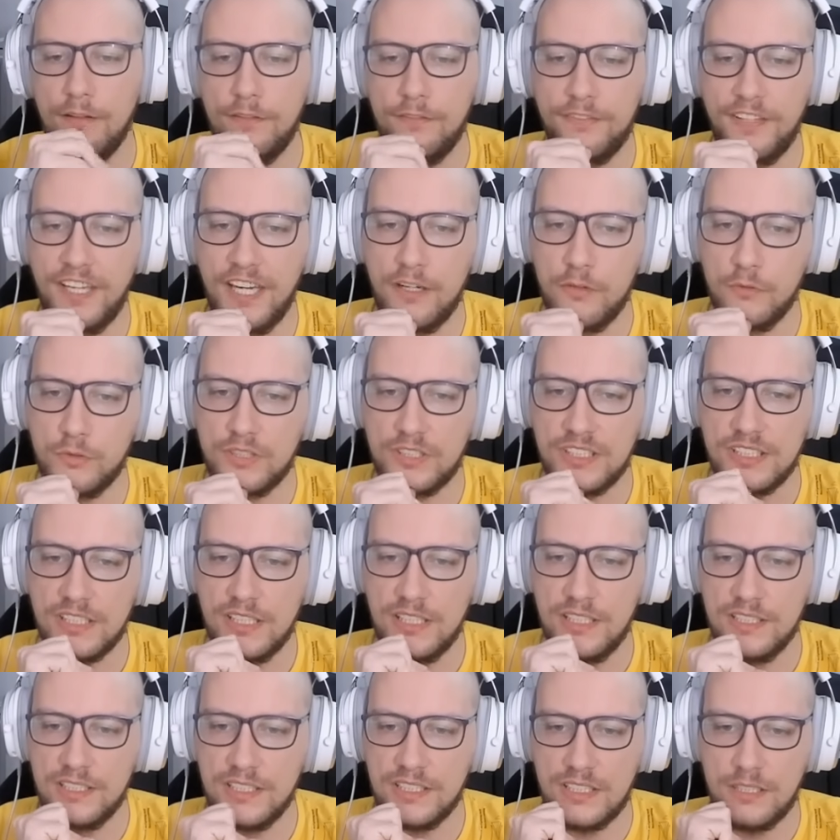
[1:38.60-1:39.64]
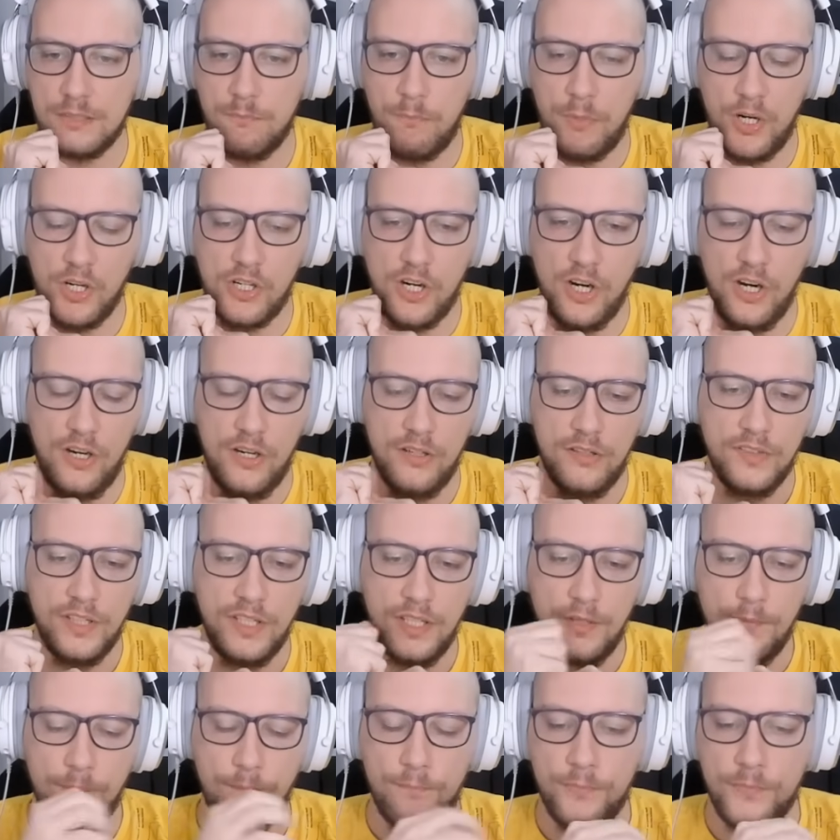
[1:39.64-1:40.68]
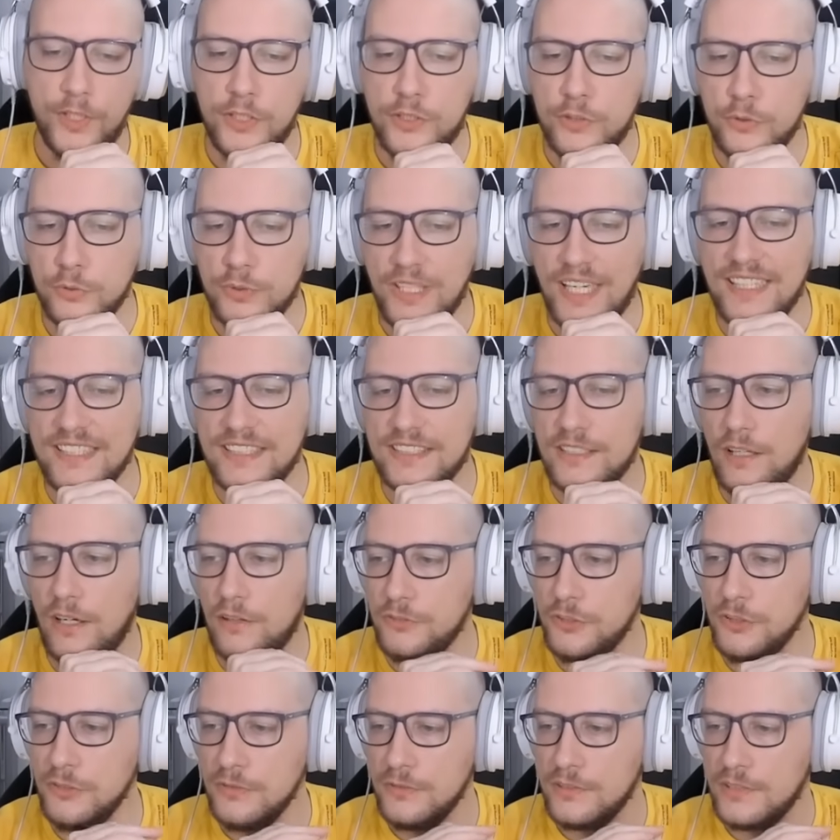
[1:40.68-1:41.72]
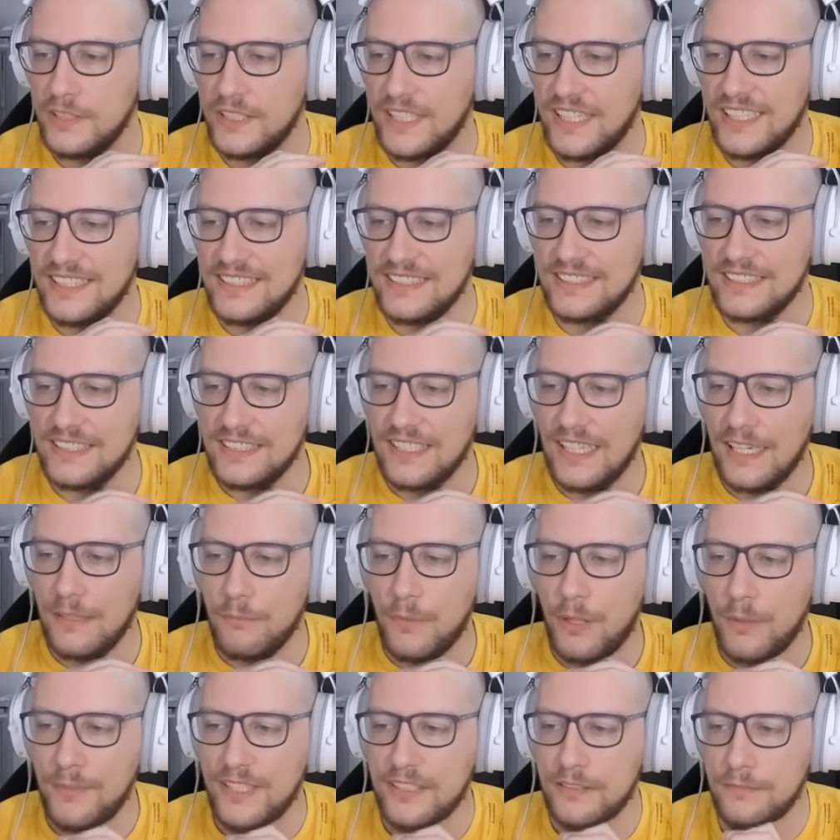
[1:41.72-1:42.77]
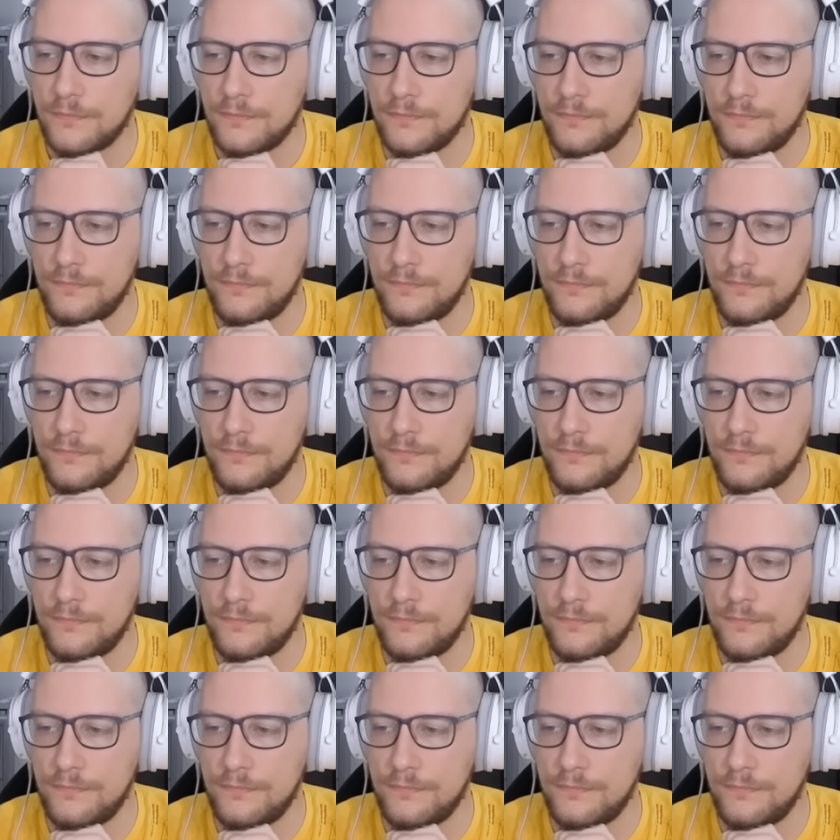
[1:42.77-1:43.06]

yy, więc spoko. No i tutaj znowu jest ten moment...